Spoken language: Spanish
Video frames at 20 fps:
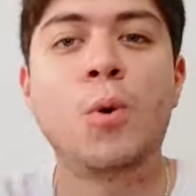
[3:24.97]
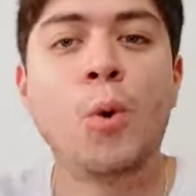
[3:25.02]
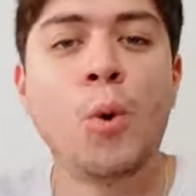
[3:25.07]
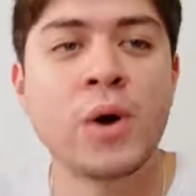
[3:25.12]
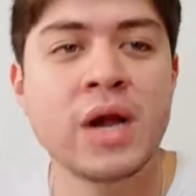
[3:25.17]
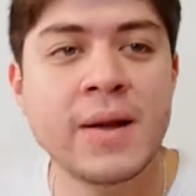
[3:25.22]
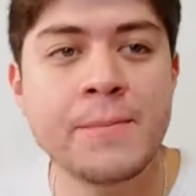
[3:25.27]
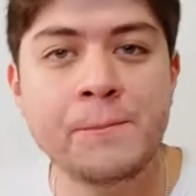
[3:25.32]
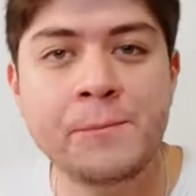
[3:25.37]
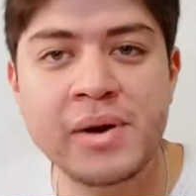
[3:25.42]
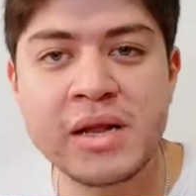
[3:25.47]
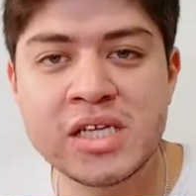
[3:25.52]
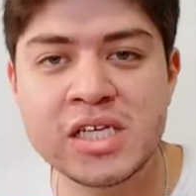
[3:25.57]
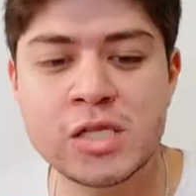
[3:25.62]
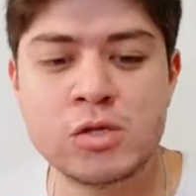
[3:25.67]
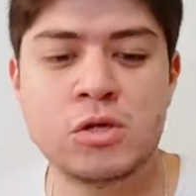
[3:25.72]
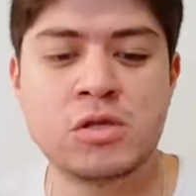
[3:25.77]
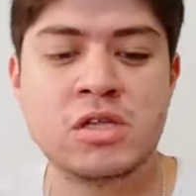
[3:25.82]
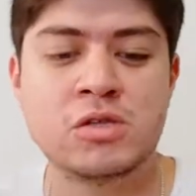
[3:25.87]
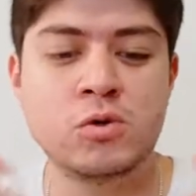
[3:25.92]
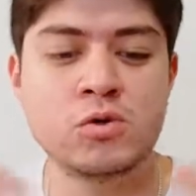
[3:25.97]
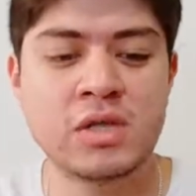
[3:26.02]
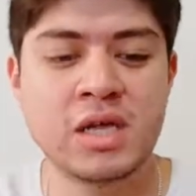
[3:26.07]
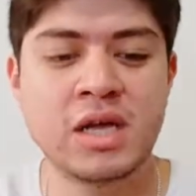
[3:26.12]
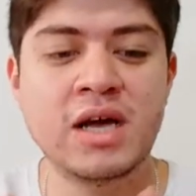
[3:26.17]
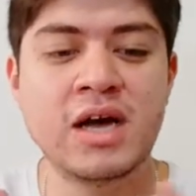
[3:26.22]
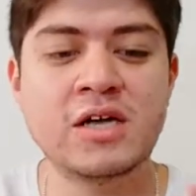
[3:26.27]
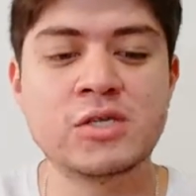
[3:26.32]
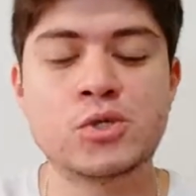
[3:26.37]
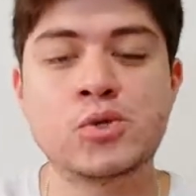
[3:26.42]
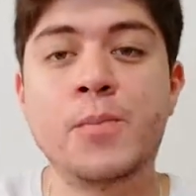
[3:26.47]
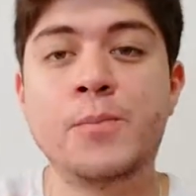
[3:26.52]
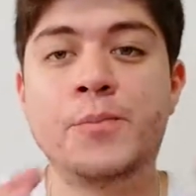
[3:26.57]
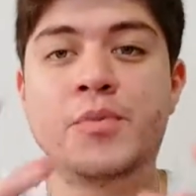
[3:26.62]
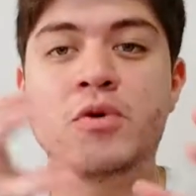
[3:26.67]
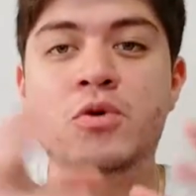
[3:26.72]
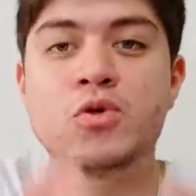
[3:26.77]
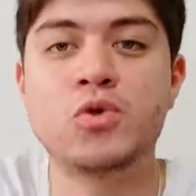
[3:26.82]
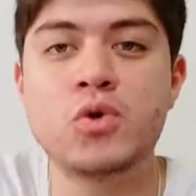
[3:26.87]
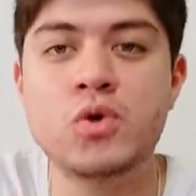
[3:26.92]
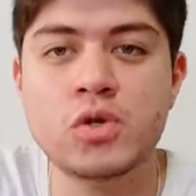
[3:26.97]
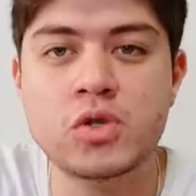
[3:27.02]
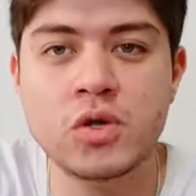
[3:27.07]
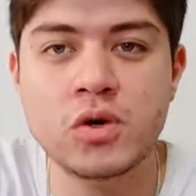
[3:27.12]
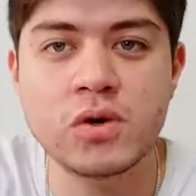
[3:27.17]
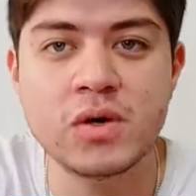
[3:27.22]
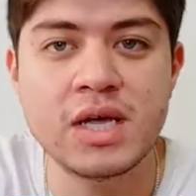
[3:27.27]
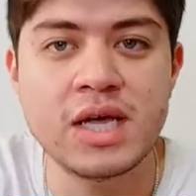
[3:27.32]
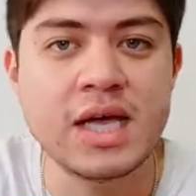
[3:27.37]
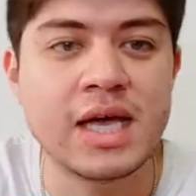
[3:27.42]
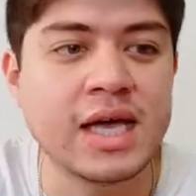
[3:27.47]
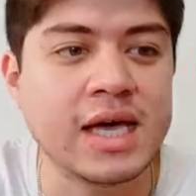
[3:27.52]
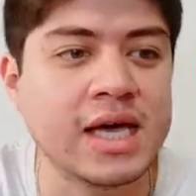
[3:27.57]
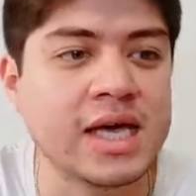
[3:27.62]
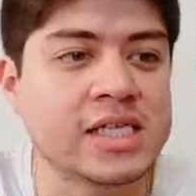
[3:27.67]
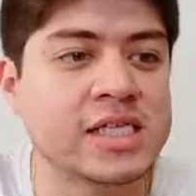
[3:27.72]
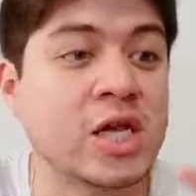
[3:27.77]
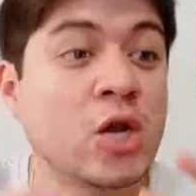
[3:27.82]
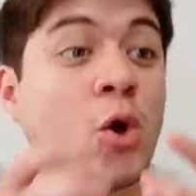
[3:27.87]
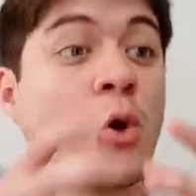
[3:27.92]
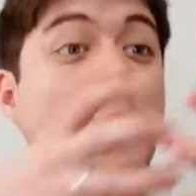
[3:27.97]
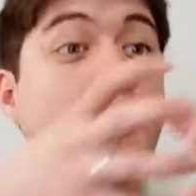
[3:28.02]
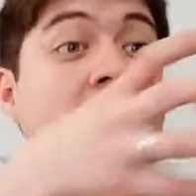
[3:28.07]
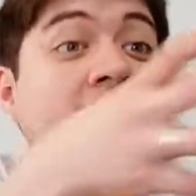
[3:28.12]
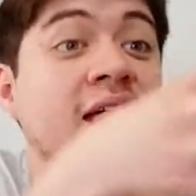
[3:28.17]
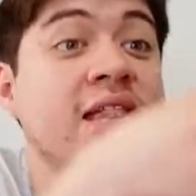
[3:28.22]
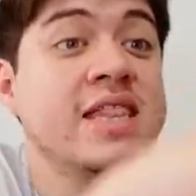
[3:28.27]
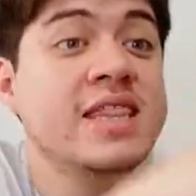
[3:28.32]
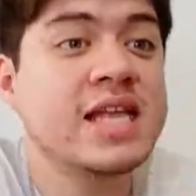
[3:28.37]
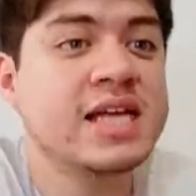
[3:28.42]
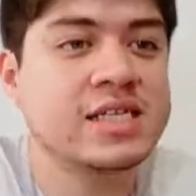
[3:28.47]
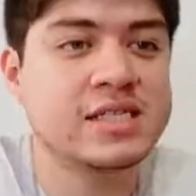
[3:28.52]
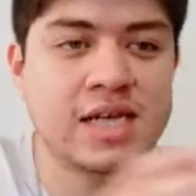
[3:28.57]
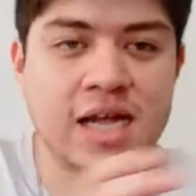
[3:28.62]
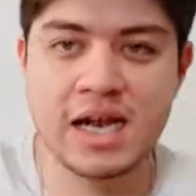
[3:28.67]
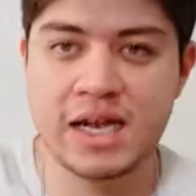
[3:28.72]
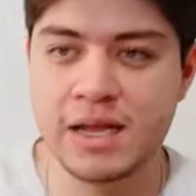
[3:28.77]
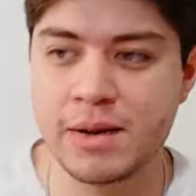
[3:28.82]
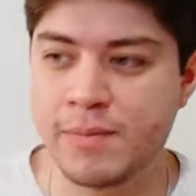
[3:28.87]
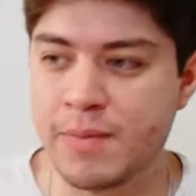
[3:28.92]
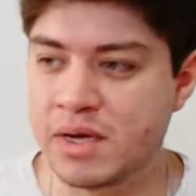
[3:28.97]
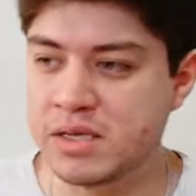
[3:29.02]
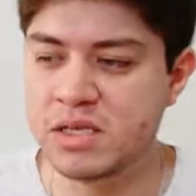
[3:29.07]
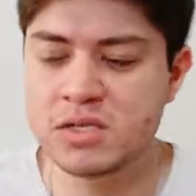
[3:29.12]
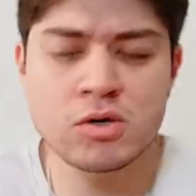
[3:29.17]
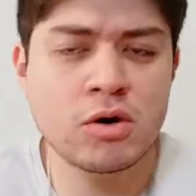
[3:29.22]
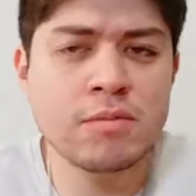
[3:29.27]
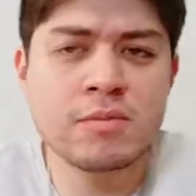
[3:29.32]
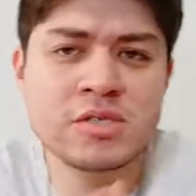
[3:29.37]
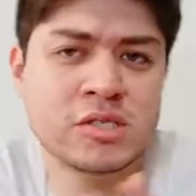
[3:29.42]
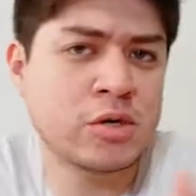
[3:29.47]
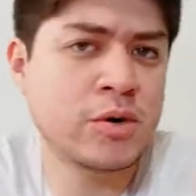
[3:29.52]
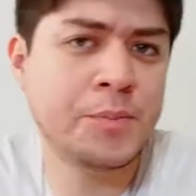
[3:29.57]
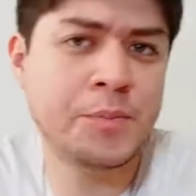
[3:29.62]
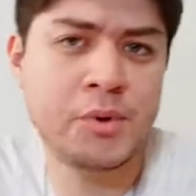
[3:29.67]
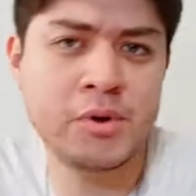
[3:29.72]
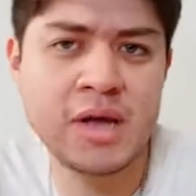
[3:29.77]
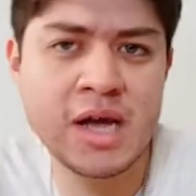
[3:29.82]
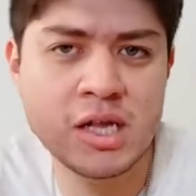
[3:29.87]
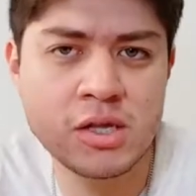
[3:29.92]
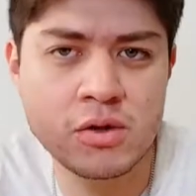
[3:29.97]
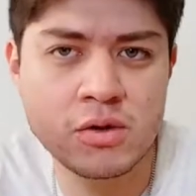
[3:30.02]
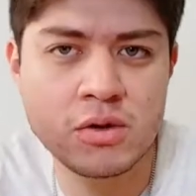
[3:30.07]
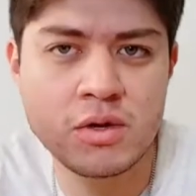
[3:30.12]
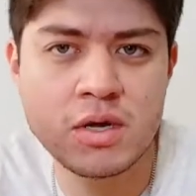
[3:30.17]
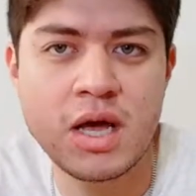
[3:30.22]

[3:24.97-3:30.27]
una empresa donde tú tengas un producto y se lo vendas a alguien más. Es comenzar un proyecto.